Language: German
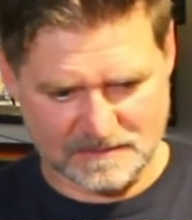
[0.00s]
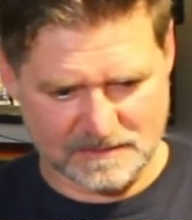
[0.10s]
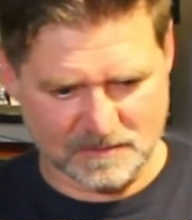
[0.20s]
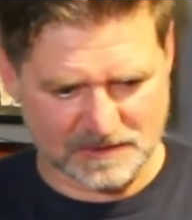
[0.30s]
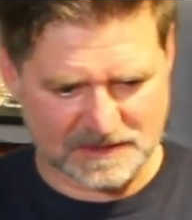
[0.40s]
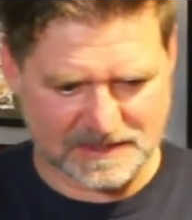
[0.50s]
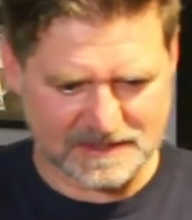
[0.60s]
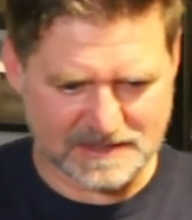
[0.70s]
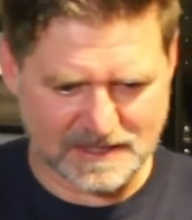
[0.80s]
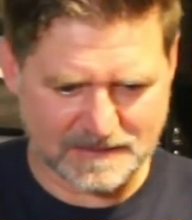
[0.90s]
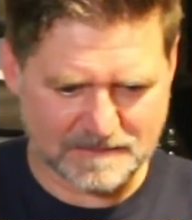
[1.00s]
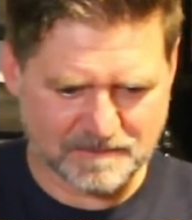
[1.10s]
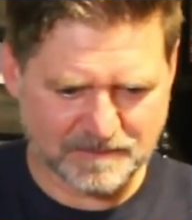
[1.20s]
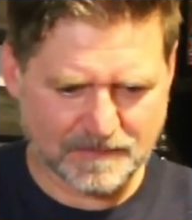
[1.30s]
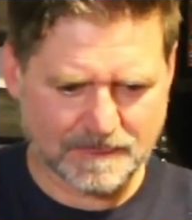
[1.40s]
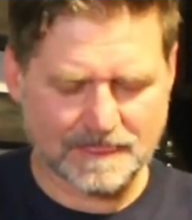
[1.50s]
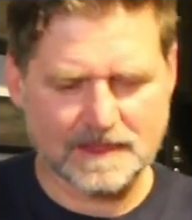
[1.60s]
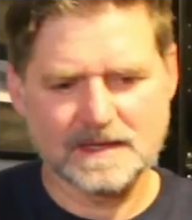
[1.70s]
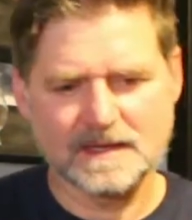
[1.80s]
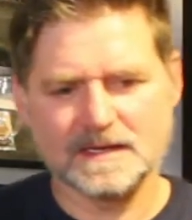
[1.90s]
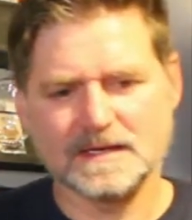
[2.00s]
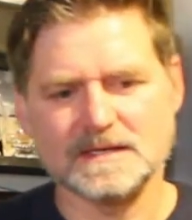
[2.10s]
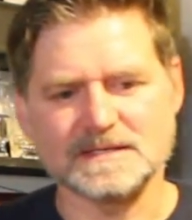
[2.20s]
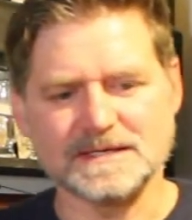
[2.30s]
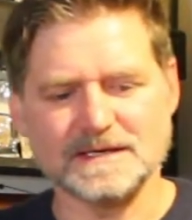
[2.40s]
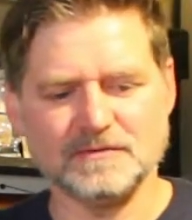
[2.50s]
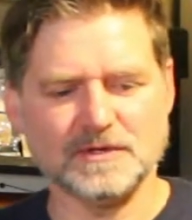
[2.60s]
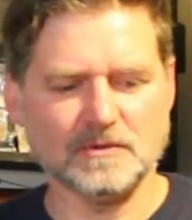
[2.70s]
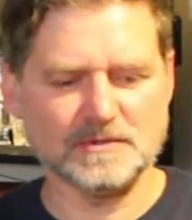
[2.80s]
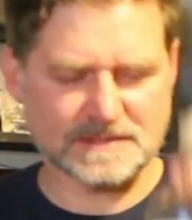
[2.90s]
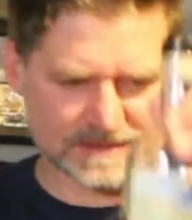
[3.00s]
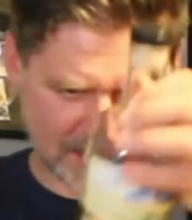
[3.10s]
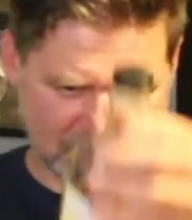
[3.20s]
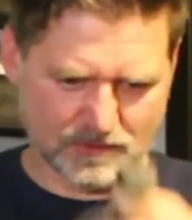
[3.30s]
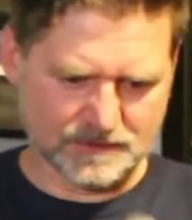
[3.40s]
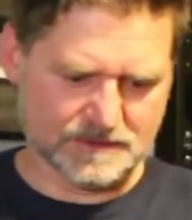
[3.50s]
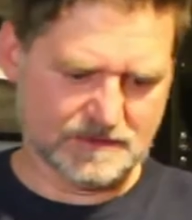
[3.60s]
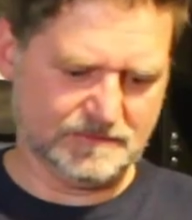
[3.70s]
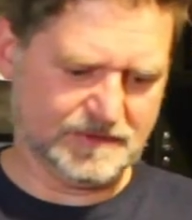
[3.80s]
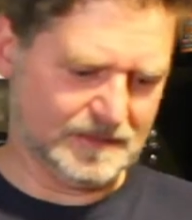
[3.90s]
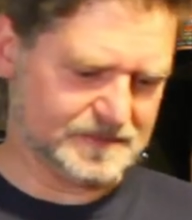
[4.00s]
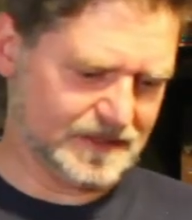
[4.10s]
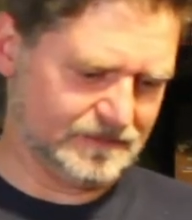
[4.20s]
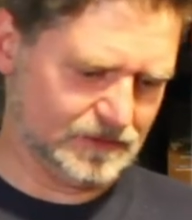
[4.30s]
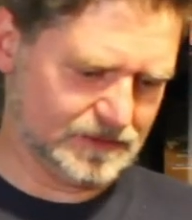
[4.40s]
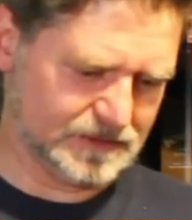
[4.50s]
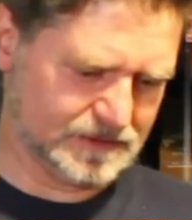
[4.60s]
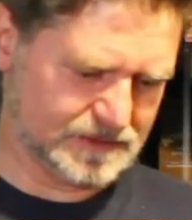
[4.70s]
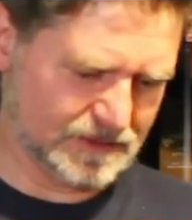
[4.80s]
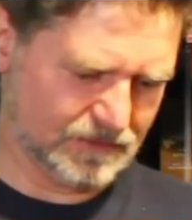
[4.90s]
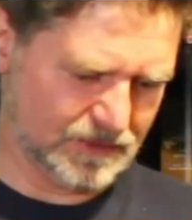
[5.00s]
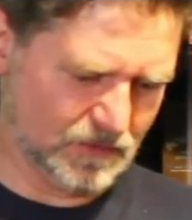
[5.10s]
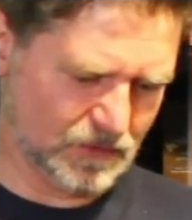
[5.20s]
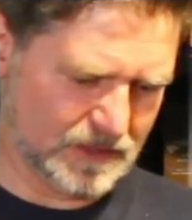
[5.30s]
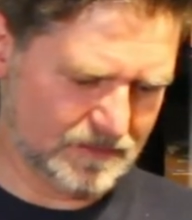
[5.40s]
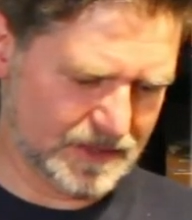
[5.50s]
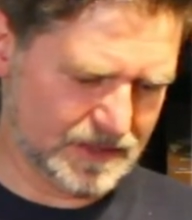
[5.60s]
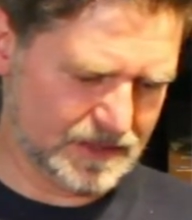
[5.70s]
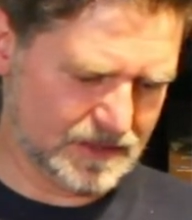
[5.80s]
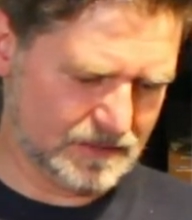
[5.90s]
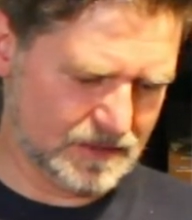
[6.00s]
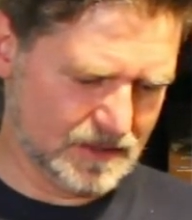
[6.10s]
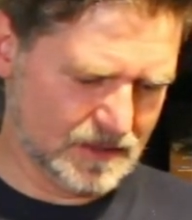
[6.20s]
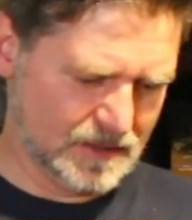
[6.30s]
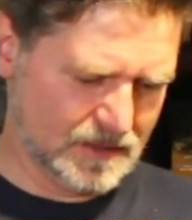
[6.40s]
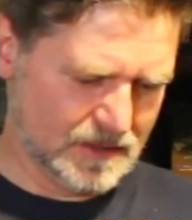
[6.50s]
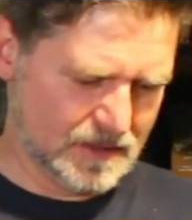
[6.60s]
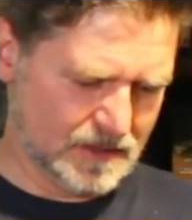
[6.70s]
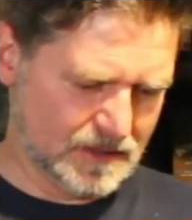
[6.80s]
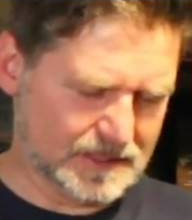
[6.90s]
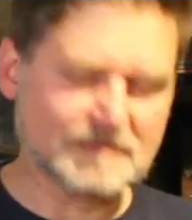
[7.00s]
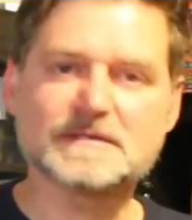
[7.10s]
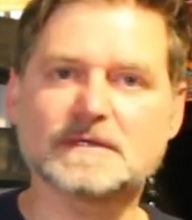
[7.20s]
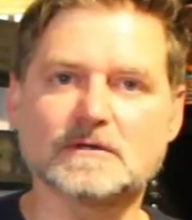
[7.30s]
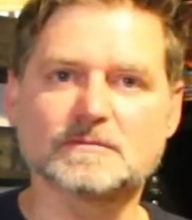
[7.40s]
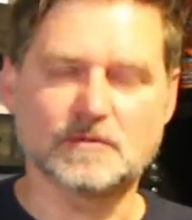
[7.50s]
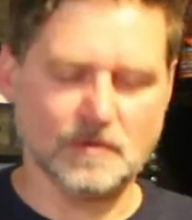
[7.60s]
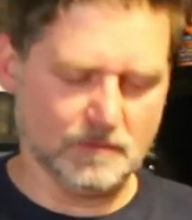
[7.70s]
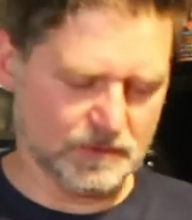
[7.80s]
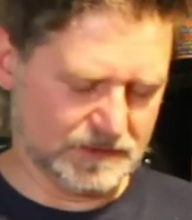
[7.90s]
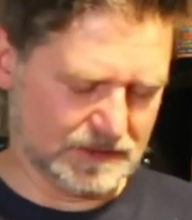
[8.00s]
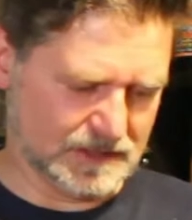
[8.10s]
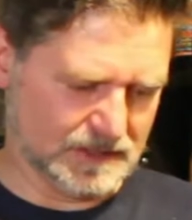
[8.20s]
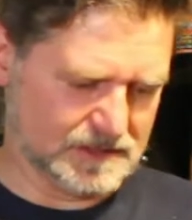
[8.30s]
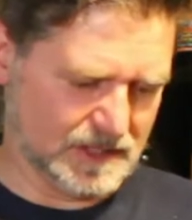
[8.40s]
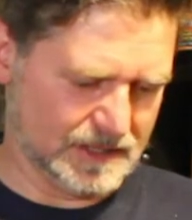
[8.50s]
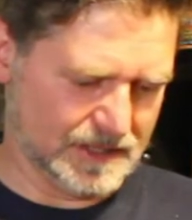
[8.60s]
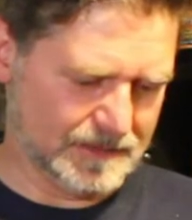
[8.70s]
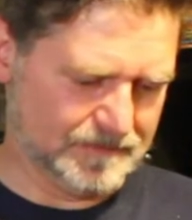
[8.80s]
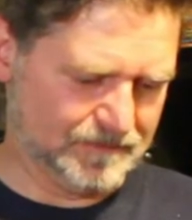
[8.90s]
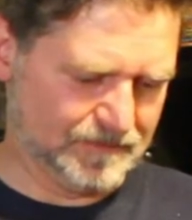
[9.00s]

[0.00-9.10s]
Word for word: ich muss ganz ehrlich sagen, ich gehe davon aus, dass sie auch nicht gefärbt sein wird. Das ist ja von einem unabhängigen. Ich habe es nicht rausbekommen, muss ich ganz ehrlich sagen, ja.